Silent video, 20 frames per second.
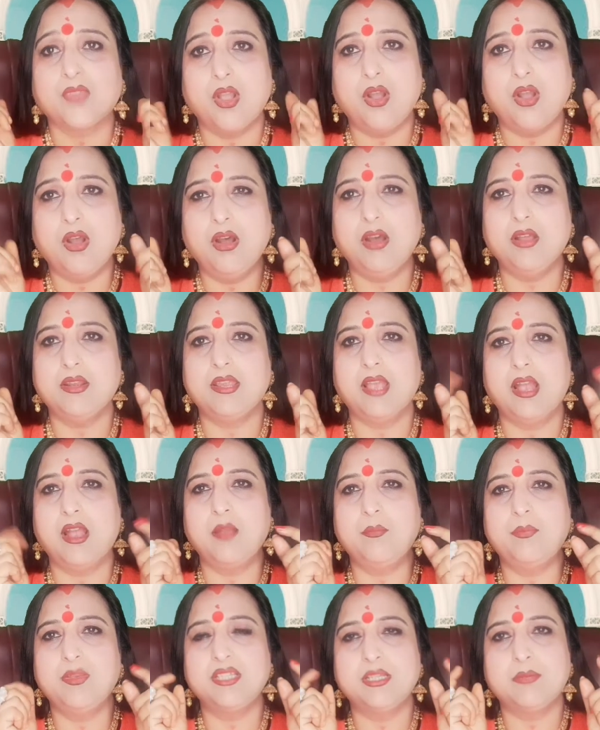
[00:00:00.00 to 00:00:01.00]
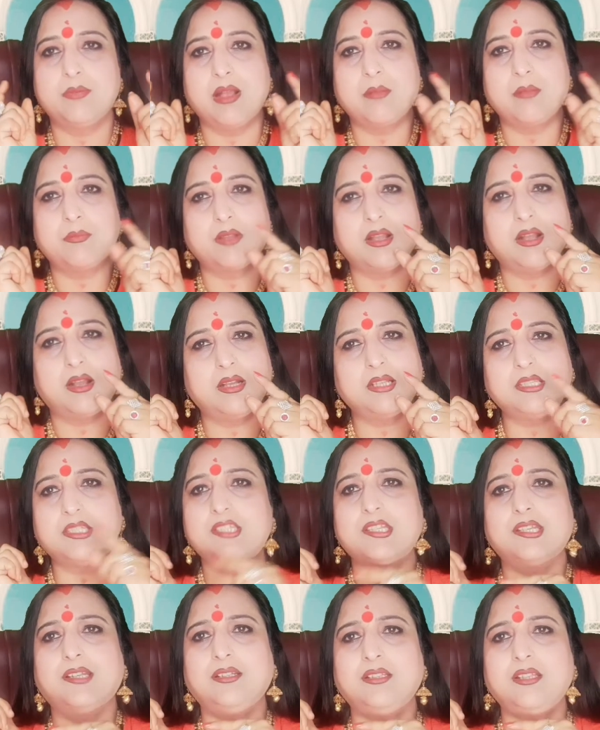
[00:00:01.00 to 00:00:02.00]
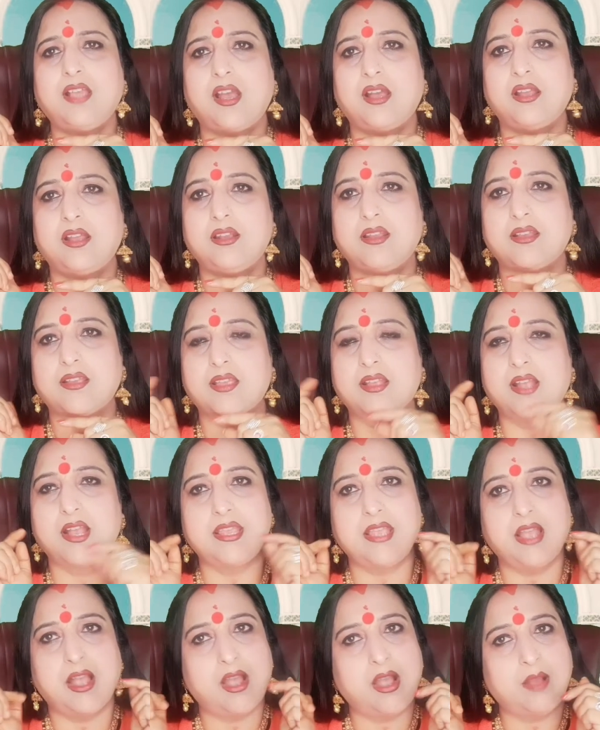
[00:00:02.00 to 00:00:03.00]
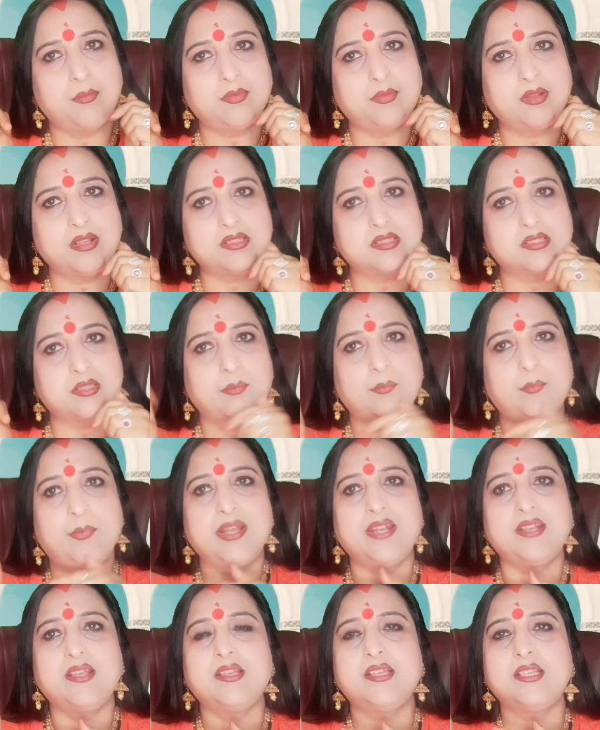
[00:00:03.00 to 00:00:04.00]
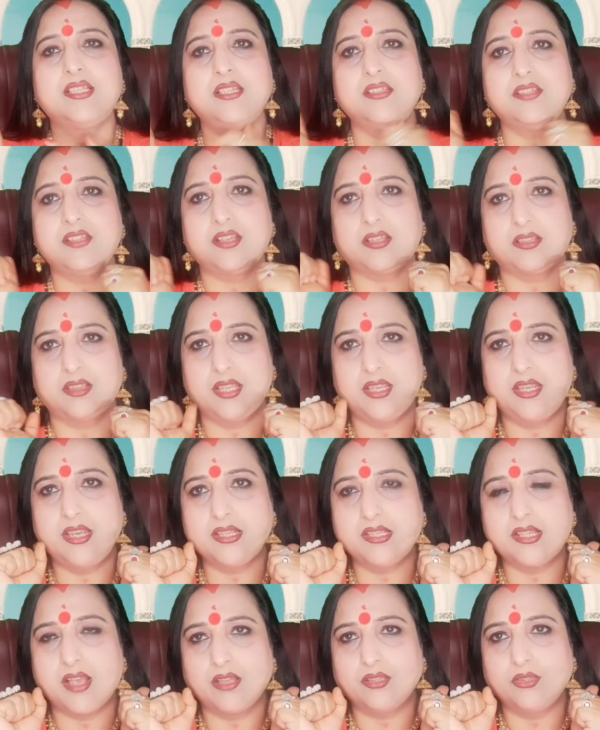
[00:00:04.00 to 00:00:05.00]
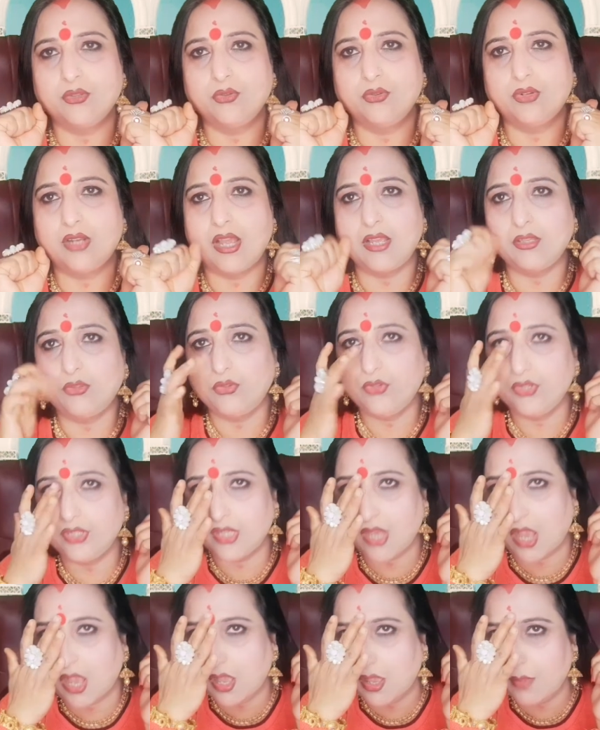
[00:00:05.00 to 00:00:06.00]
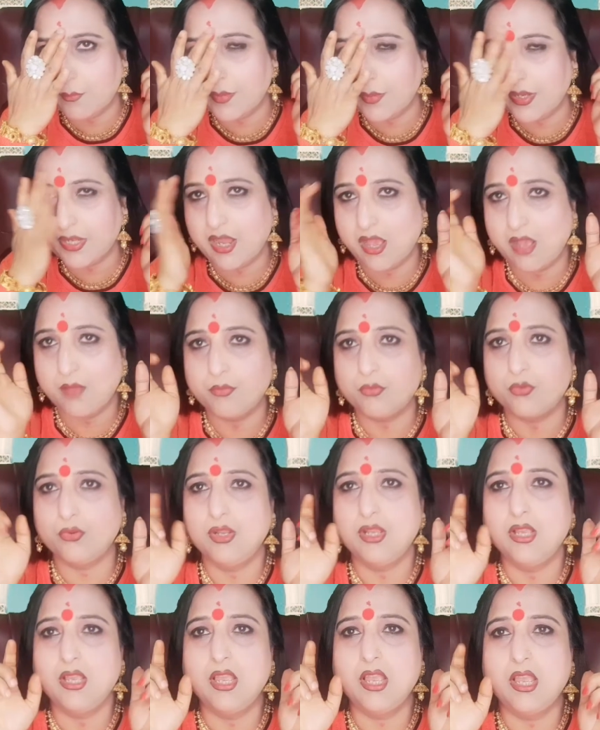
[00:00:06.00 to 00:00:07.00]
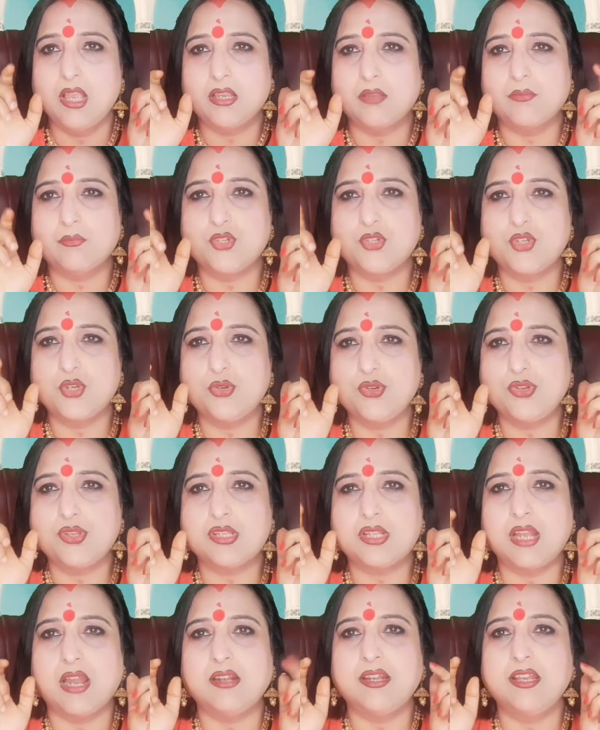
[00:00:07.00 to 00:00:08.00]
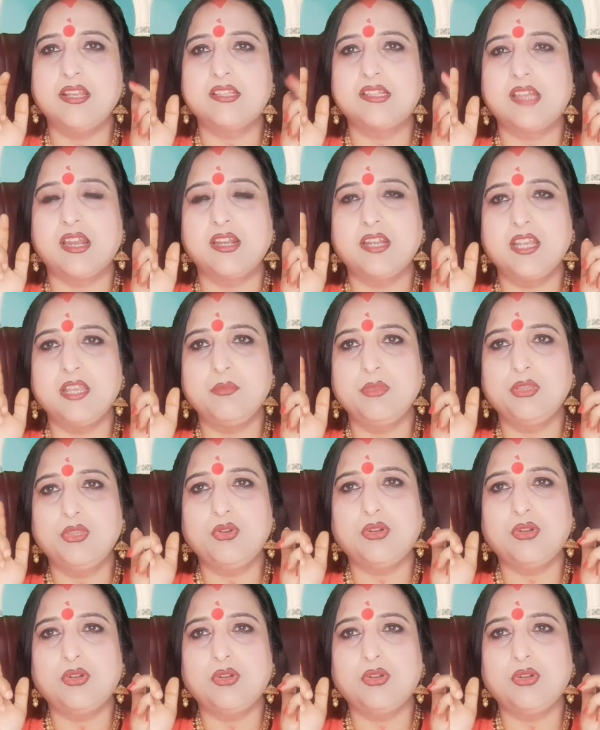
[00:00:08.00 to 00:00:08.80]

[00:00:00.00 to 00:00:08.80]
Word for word: और यहाँ पे जब आपका अच्छा ध्यान लगेगा या आपका संपर्क किसी शक्ति के साथ हो रहा है तो यहाँ पे ना आपको शुरू स्टार्टिंग स्टार्टिंग में तो